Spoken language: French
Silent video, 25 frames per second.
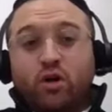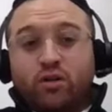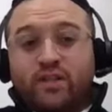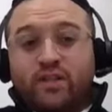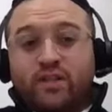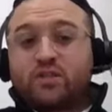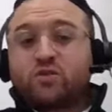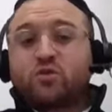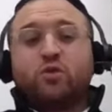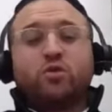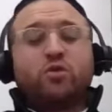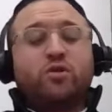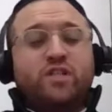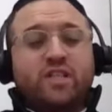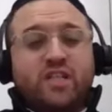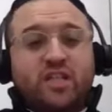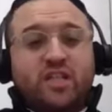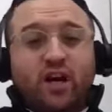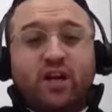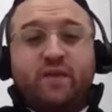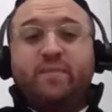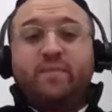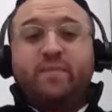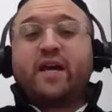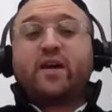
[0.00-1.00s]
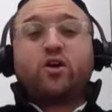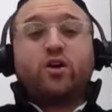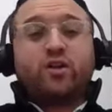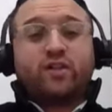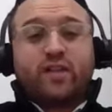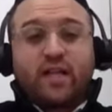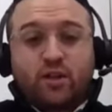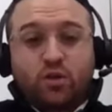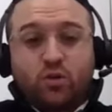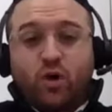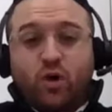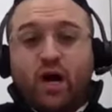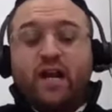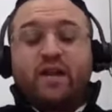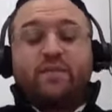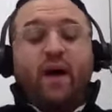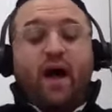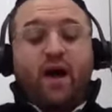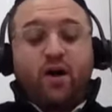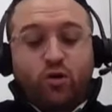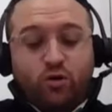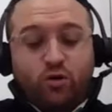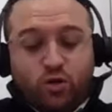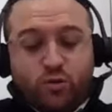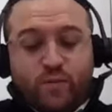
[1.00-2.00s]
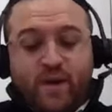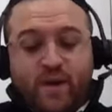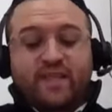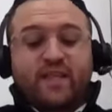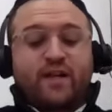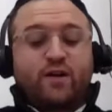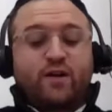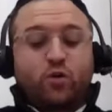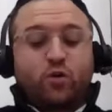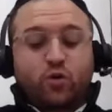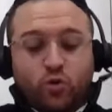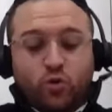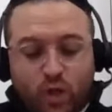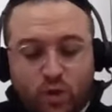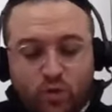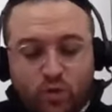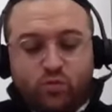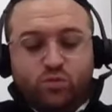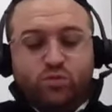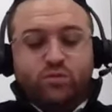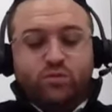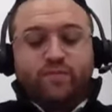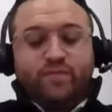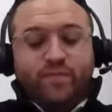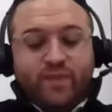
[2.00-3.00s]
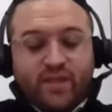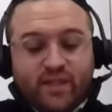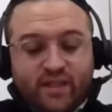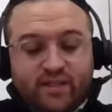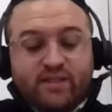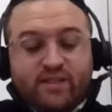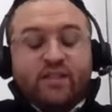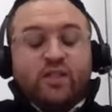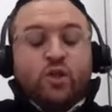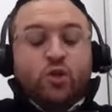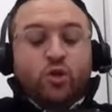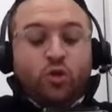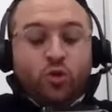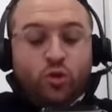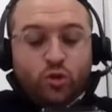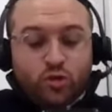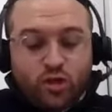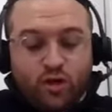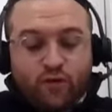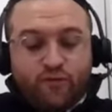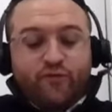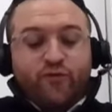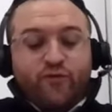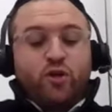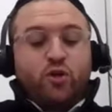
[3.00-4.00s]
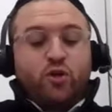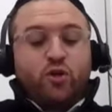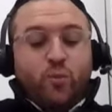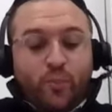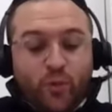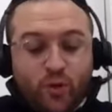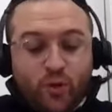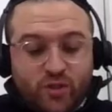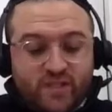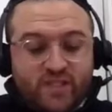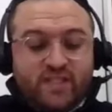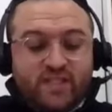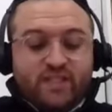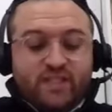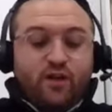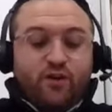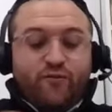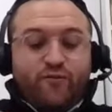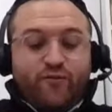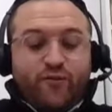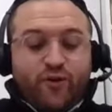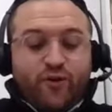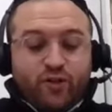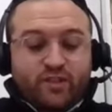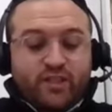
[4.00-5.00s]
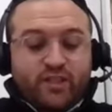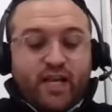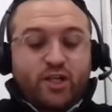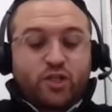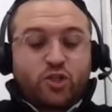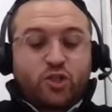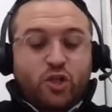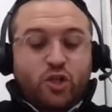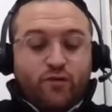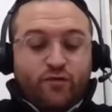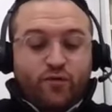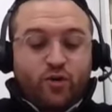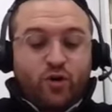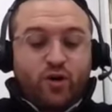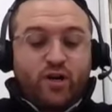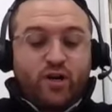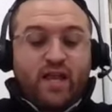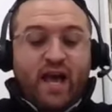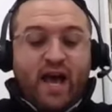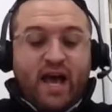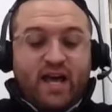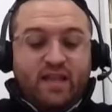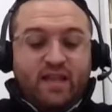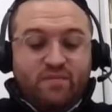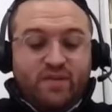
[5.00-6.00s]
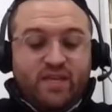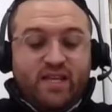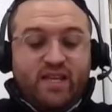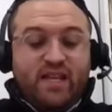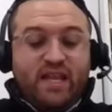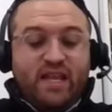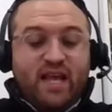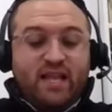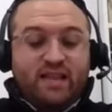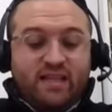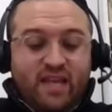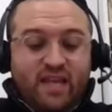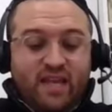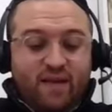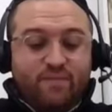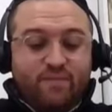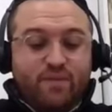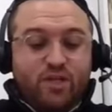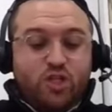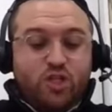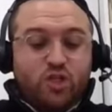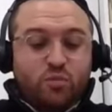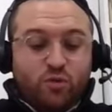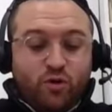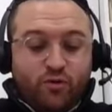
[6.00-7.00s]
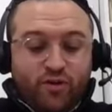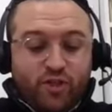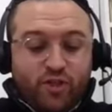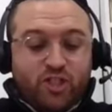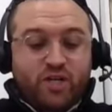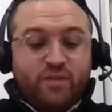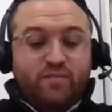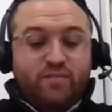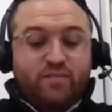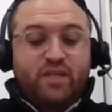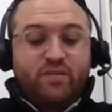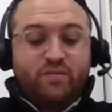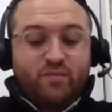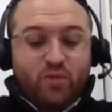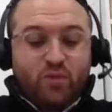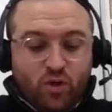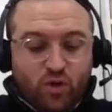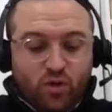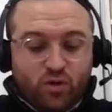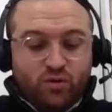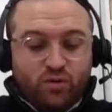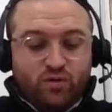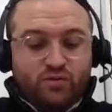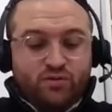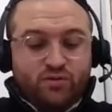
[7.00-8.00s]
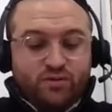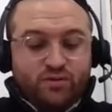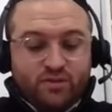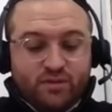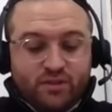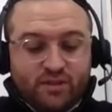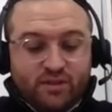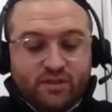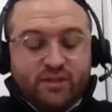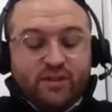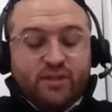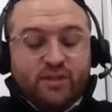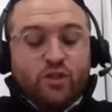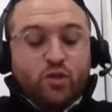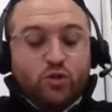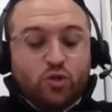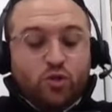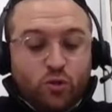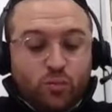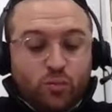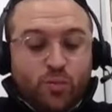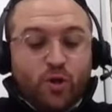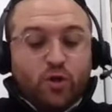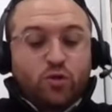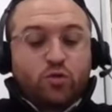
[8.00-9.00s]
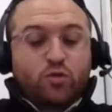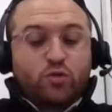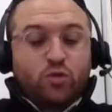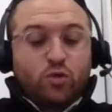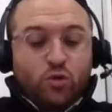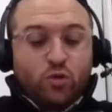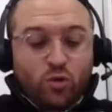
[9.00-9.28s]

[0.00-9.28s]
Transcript: est-ce qu'on le dit dans les birkot à Torah, les brachot du matin qu'on soit nous Nos enfants, nos petits-enfants, Tarchov, Kolehad, Miliade, Abishmo, Veshem, Imo tu penses au